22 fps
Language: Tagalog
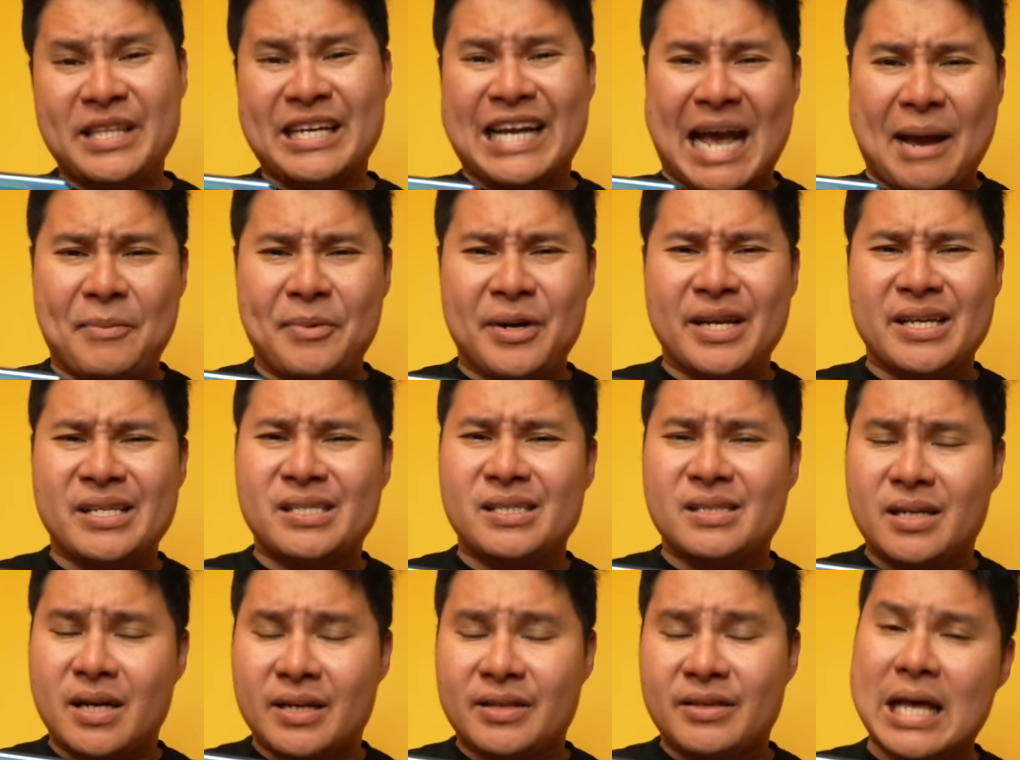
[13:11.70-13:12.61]
the camera is
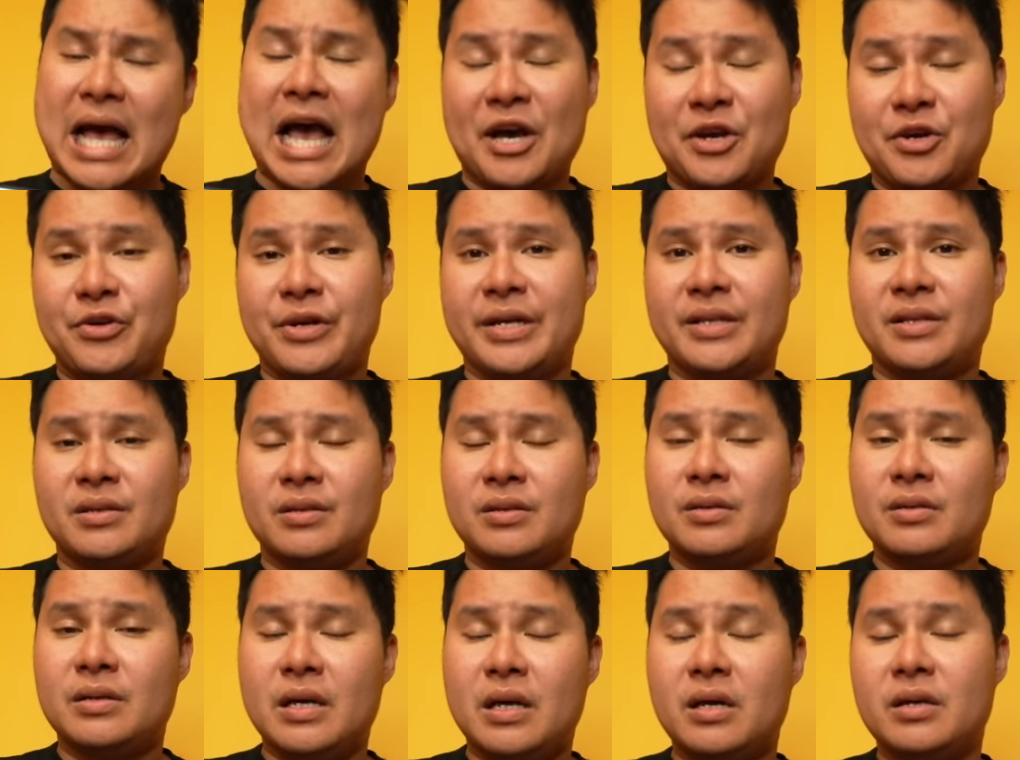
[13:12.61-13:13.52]
not accurate.
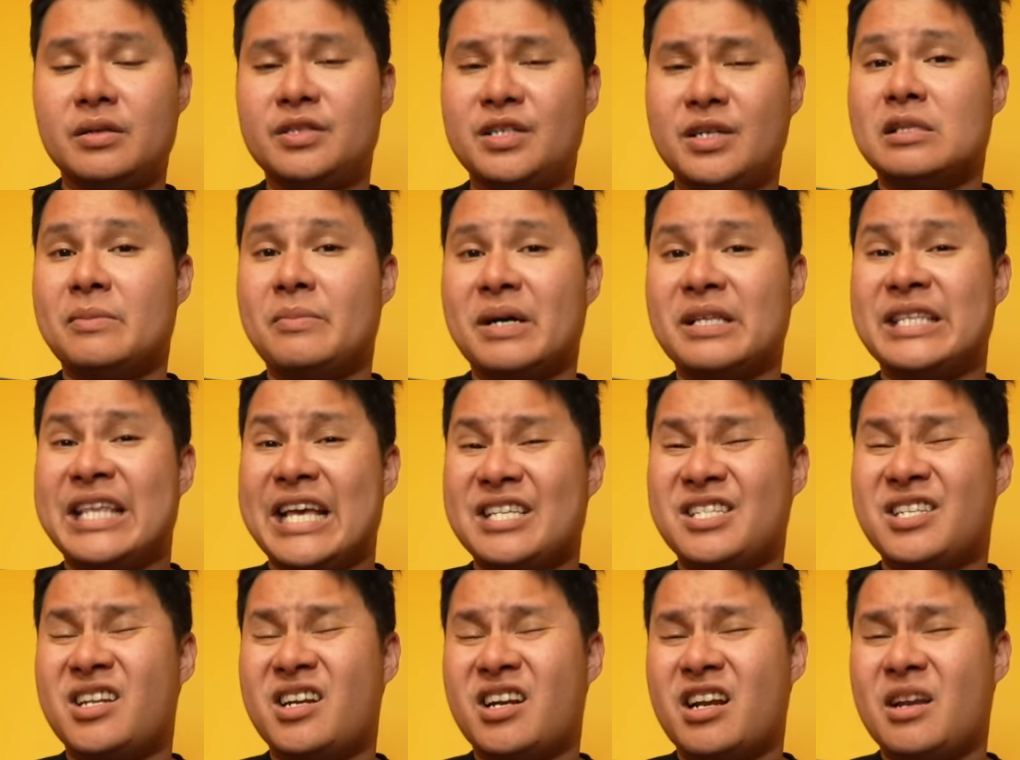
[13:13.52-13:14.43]
No? Uh, ah, sa mga
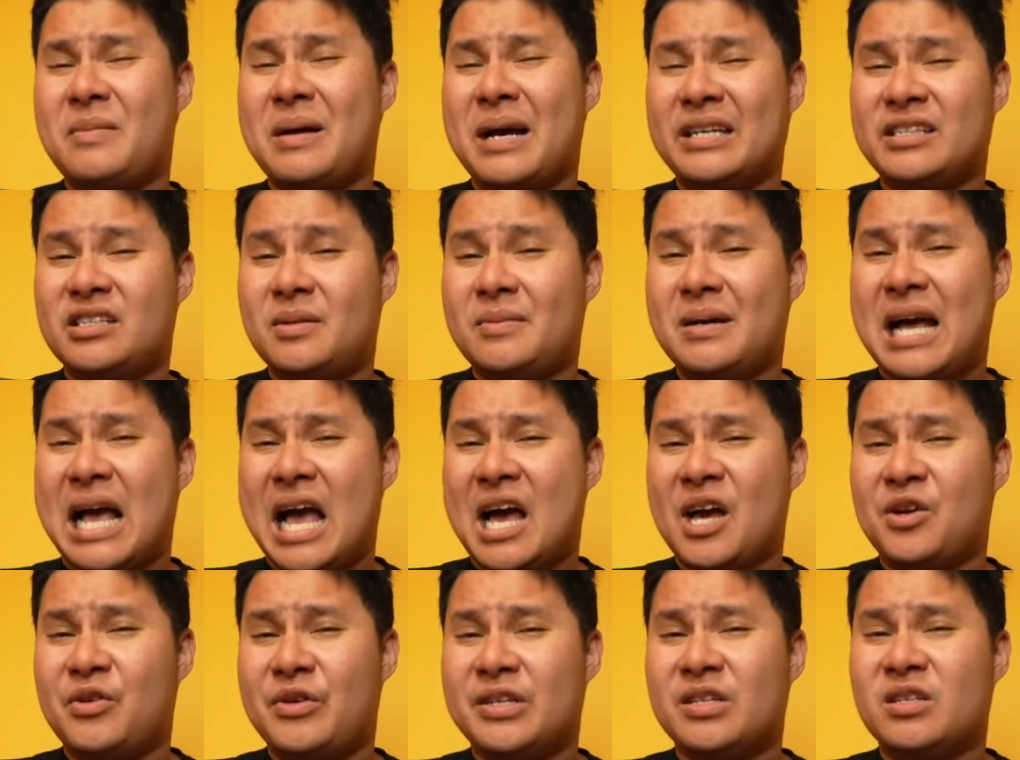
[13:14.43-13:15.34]
DSLR ka lang makita ng mga
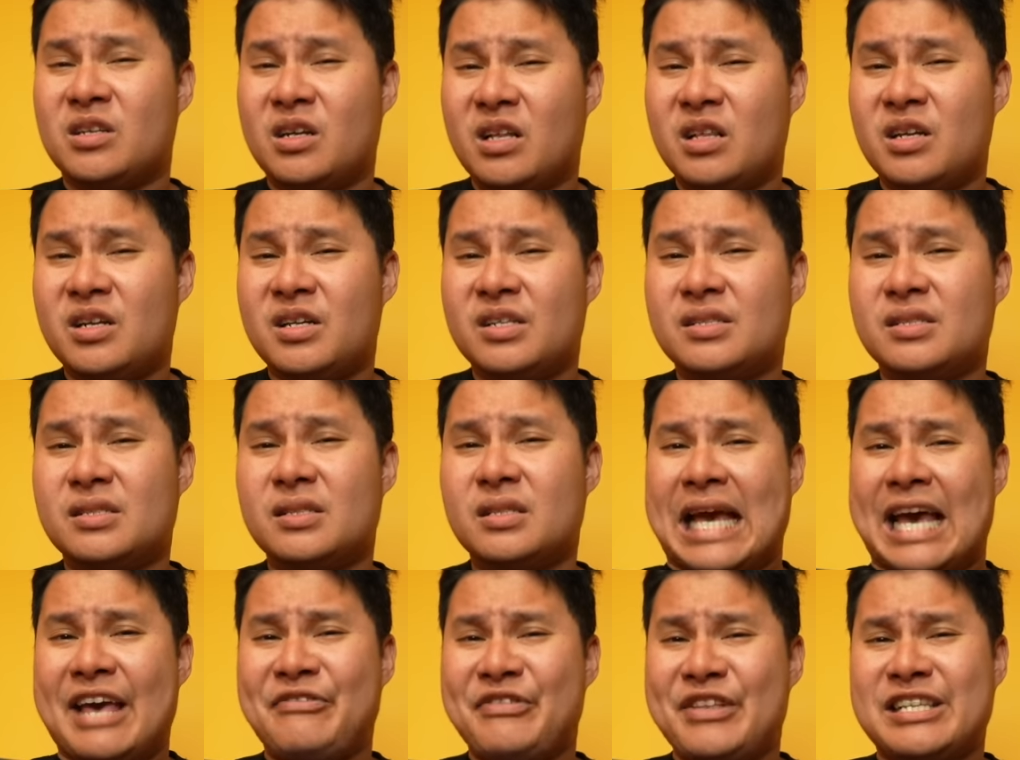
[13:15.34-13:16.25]
accurate colors
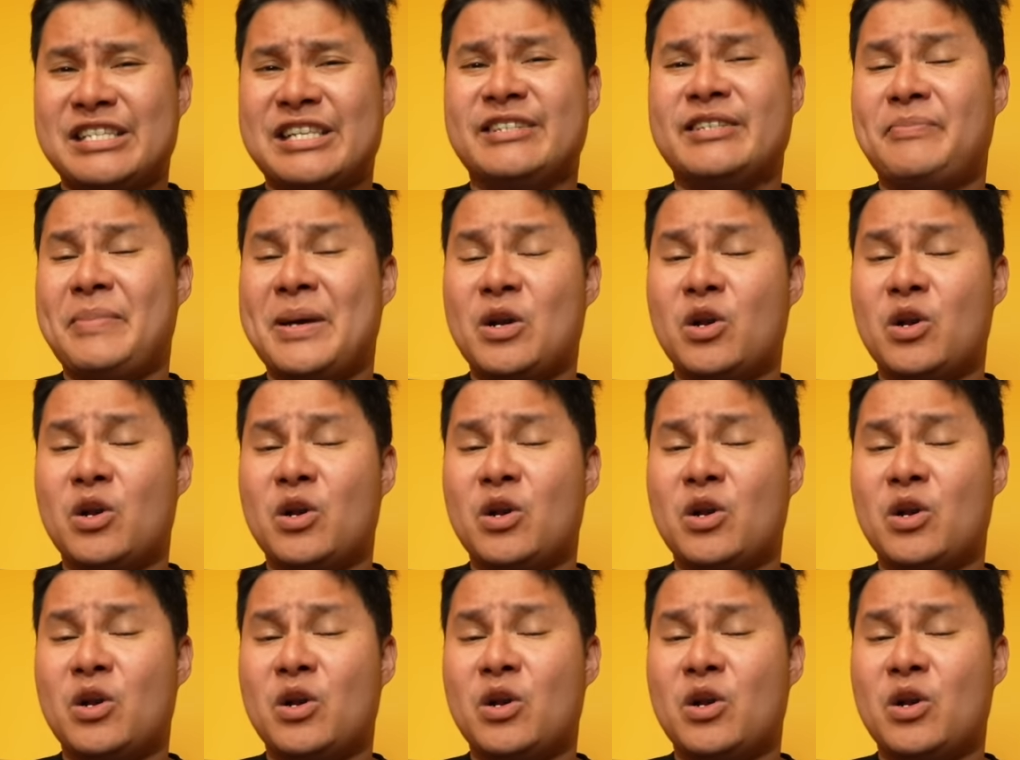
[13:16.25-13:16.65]
and things like that.